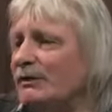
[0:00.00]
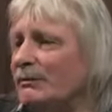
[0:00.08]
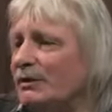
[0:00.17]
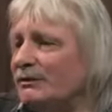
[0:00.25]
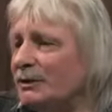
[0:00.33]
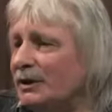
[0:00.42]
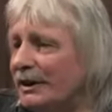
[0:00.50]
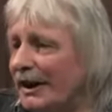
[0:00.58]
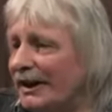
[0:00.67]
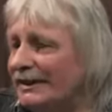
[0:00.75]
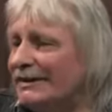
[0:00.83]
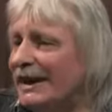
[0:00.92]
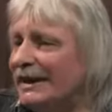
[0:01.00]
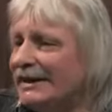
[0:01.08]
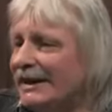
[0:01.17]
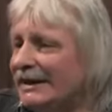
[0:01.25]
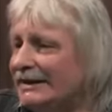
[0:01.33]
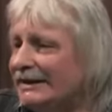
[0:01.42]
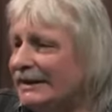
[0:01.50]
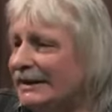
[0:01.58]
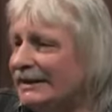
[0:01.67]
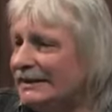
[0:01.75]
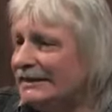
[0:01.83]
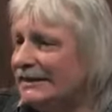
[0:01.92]
schon, wenn man es von rechts nach links
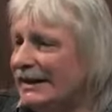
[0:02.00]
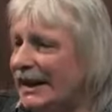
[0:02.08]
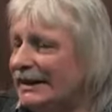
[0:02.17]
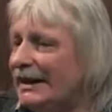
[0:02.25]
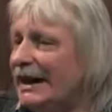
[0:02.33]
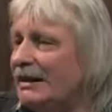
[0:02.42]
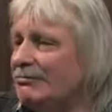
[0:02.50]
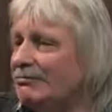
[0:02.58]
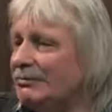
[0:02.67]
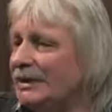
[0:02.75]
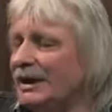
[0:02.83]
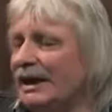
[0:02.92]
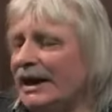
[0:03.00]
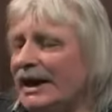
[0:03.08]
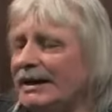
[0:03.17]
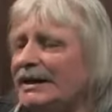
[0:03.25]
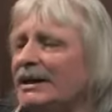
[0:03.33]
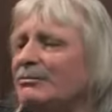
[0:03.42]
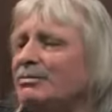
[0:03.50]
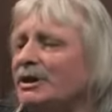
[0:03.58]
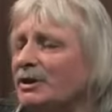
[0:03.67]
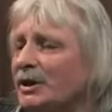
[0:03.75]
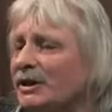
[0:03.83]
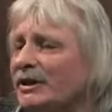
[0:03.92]
liest, Atlam. Atlam
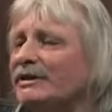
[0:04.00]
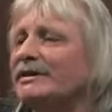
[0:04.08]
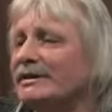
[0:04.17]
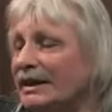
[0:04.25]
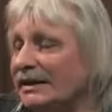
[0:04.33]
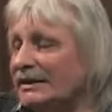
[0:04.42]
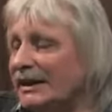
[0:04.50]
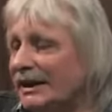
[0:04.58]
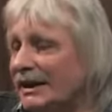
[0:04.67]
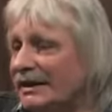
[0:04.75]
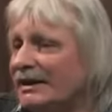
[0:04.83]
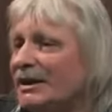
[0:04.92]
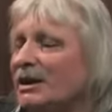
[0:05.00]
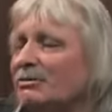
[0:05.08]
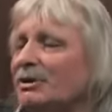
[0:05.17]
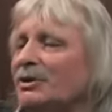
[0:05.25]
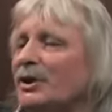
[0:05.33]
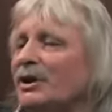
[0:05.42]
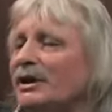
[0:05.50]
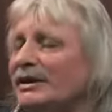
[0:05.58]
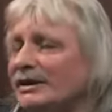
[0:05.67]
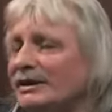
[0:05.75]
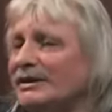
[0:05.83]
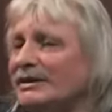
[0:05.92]
bedeutet, ist Sanskrit,
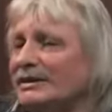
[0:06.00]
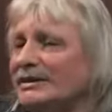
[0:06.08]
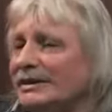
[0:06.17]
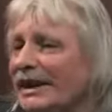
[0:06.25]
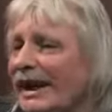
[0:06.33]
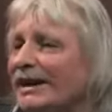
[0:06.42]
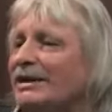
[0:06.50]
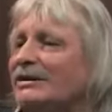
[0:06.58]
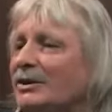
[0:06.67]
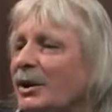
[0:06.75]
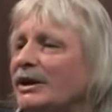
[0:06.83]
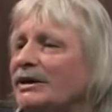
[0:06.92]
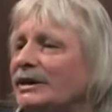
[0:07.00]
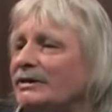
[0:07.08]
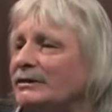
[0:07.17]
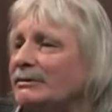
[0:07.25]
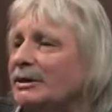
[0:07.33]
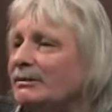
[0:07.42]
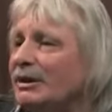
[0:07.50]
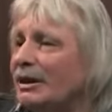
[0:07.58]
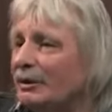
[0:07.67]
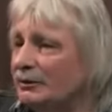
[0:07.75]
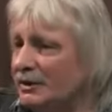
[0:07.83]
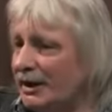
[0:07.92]
bedeutet eine Säule, die zum
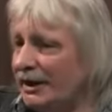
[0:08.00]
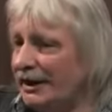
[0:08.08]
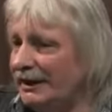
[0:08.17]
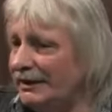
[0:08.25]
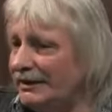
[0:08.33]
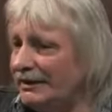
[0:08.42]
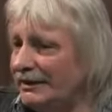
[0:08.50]
Himmel aufsteigt.